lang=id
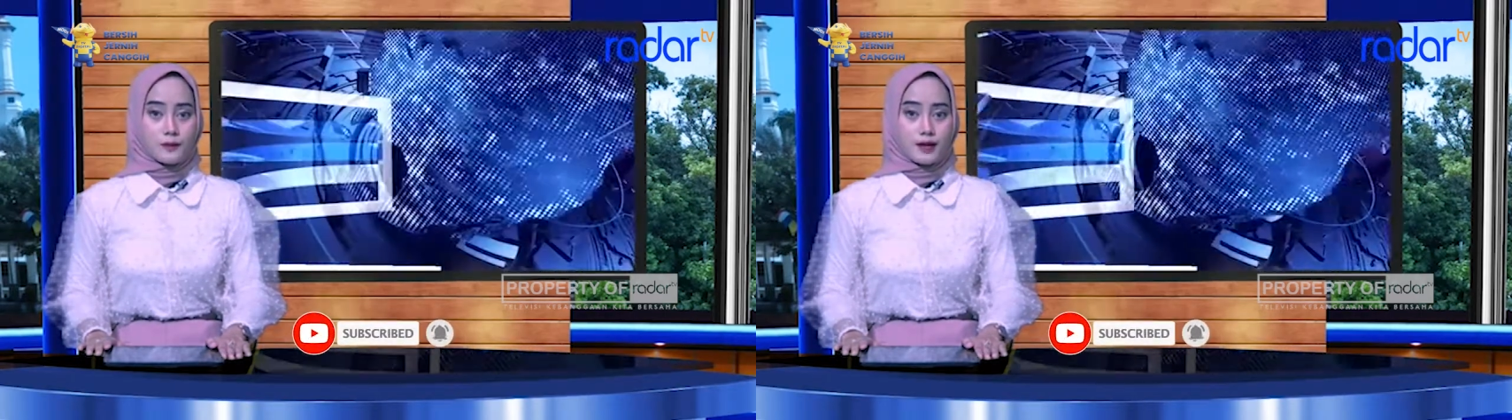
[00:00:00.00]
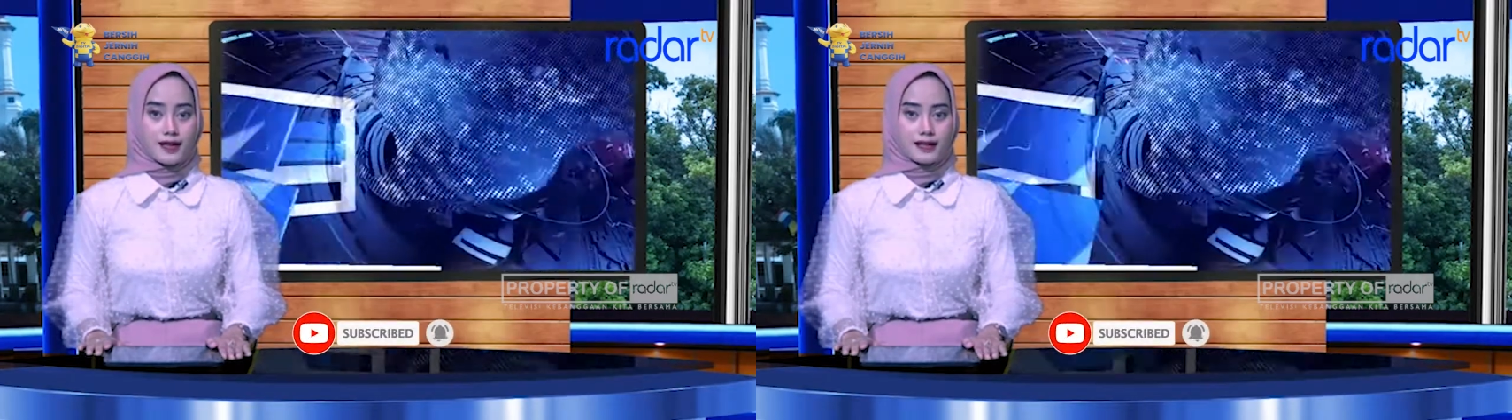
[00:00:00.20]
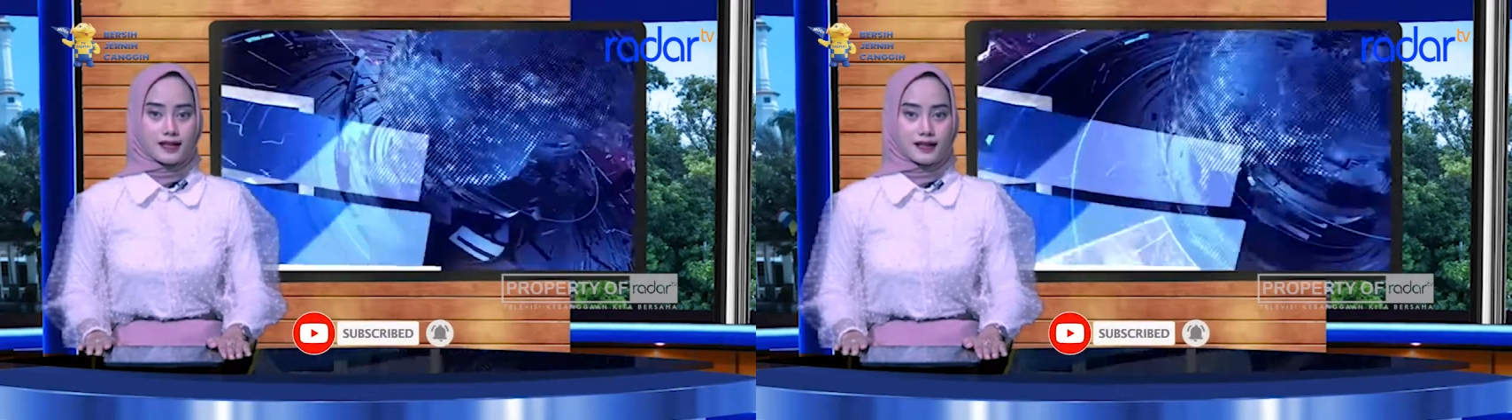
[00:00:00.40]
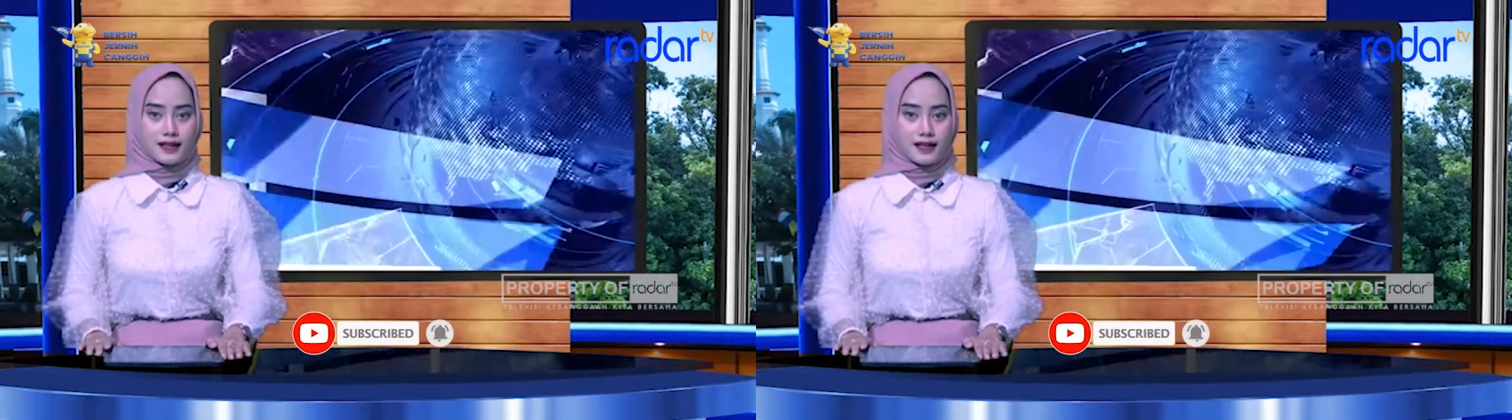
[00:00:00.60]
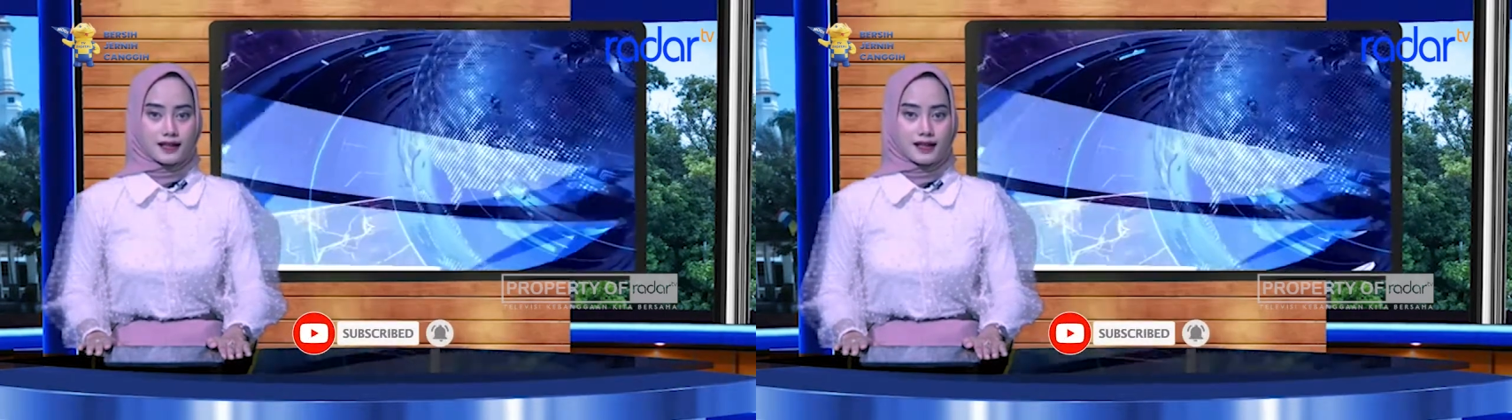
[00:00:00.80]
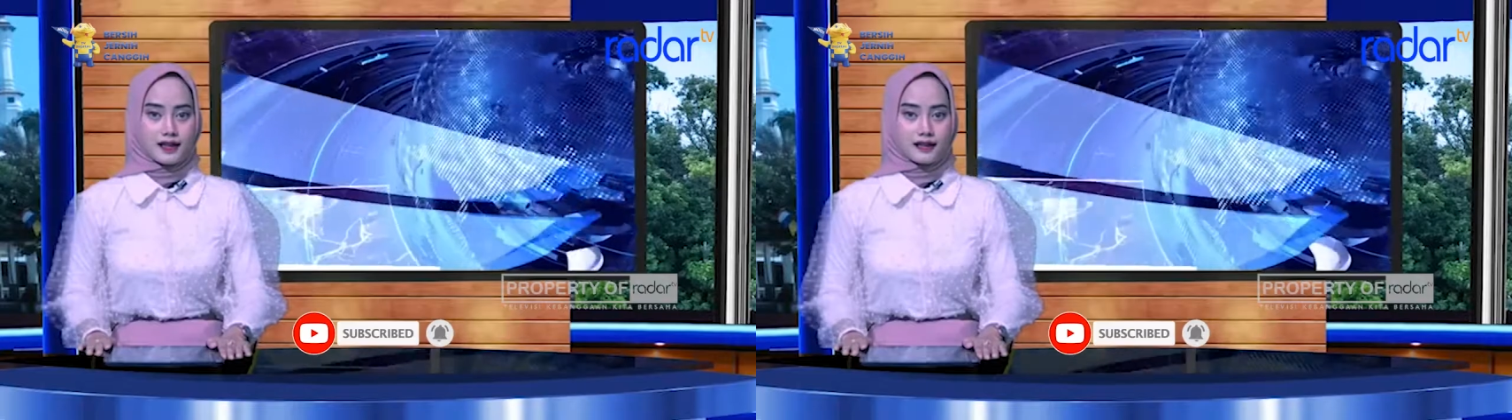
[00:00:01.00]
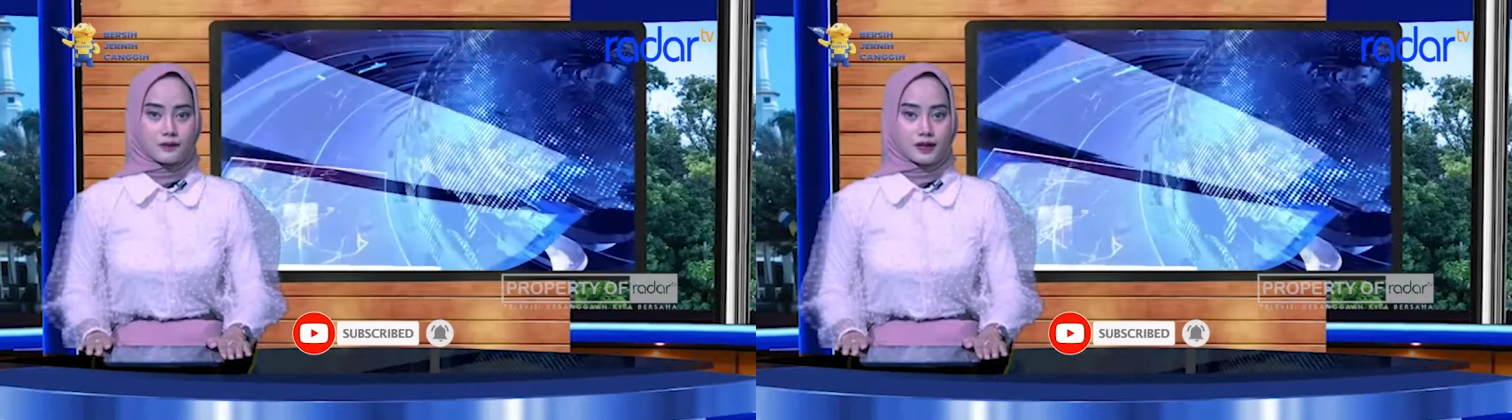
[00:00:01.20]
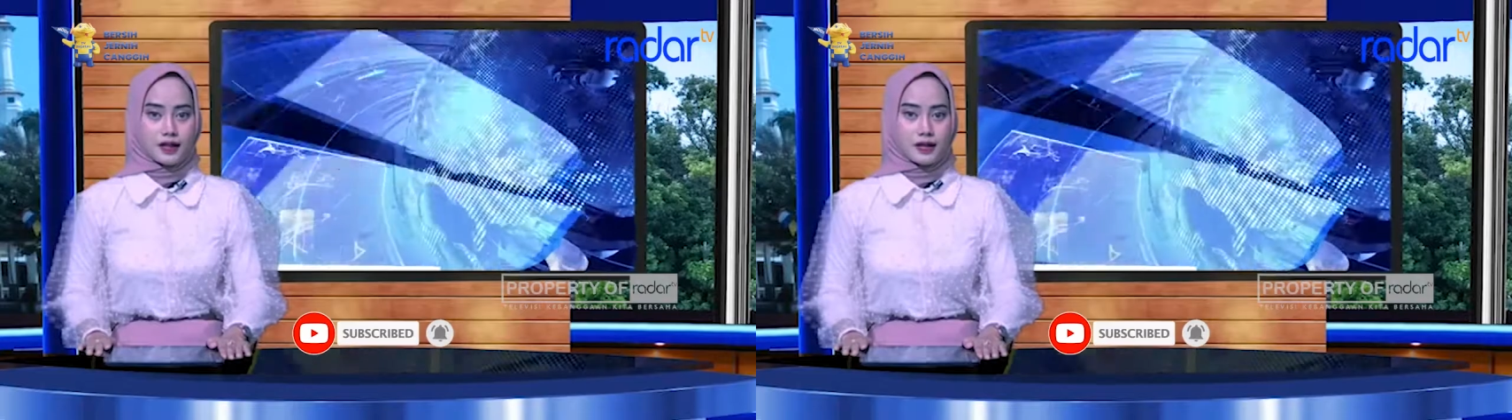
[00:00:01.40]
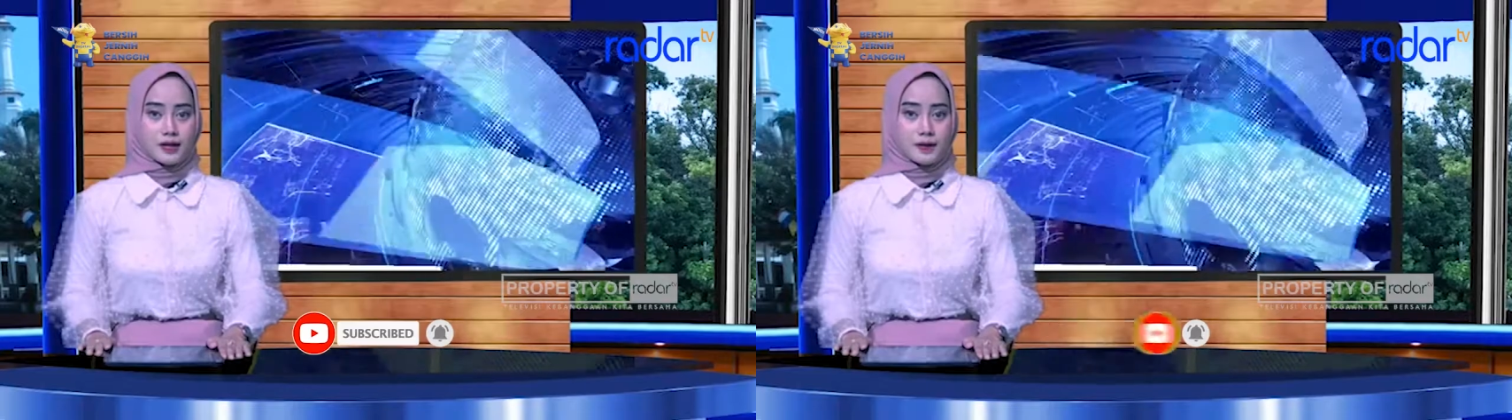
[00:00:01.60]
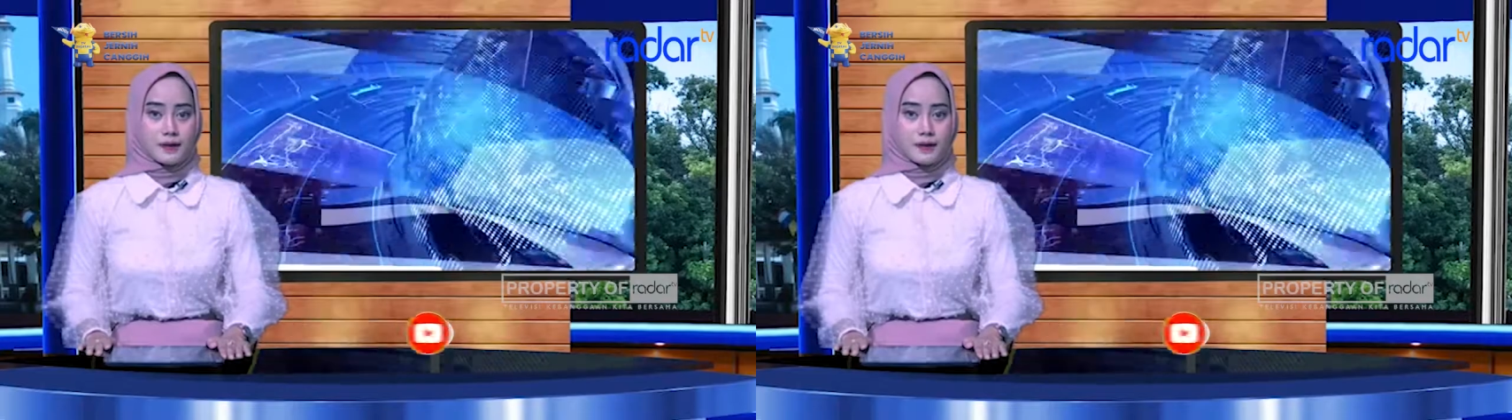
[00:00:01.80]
membahagiakan anak yatim terlebih